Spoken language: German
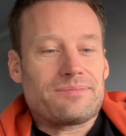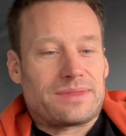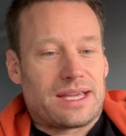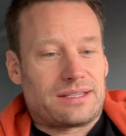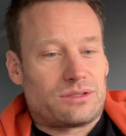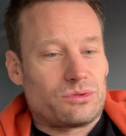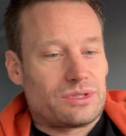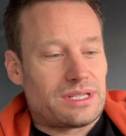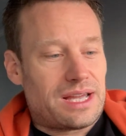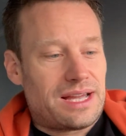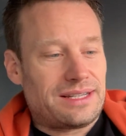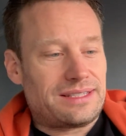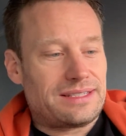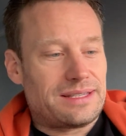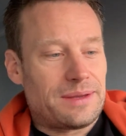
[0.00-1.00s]
dass du
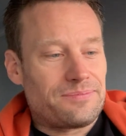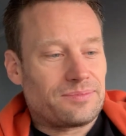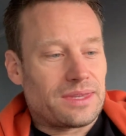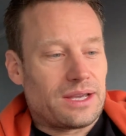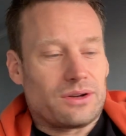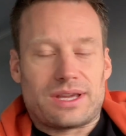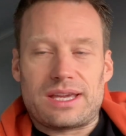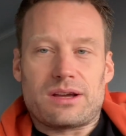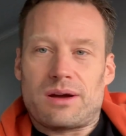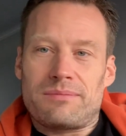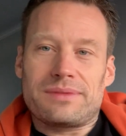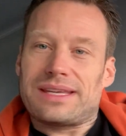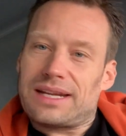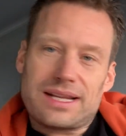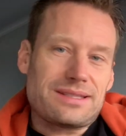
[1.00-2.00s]
sagst, okay,
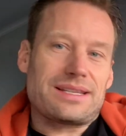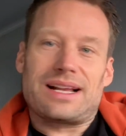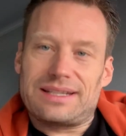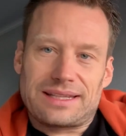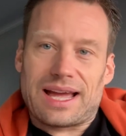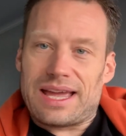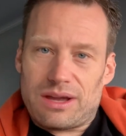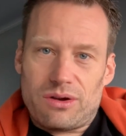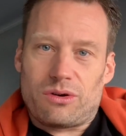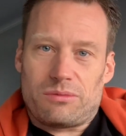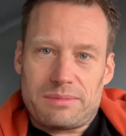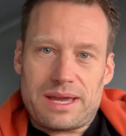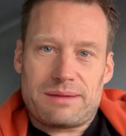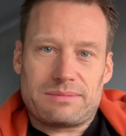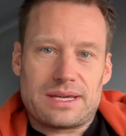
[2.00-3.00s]
komm, jeder zahlt 3 Euro
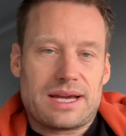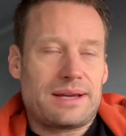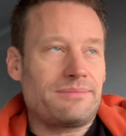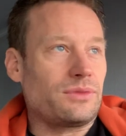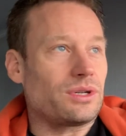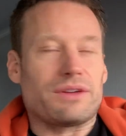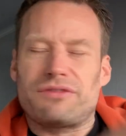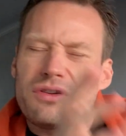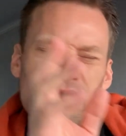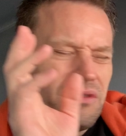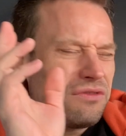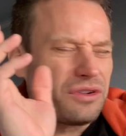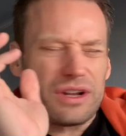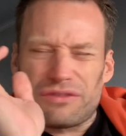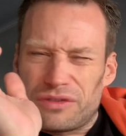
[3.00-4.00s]
mehr im Jahr oder
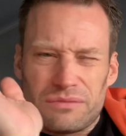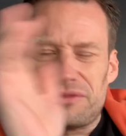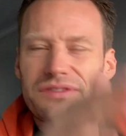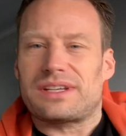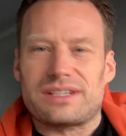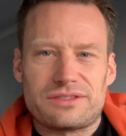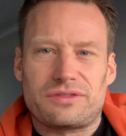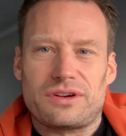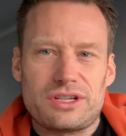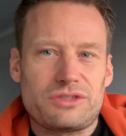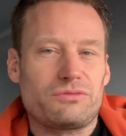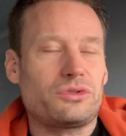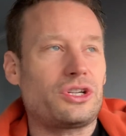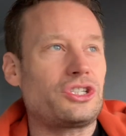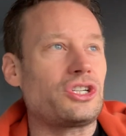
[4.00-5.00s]
5 oder 15, ist
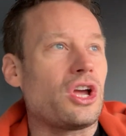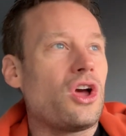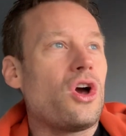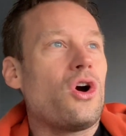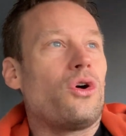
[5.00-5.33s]
völlig wurscht.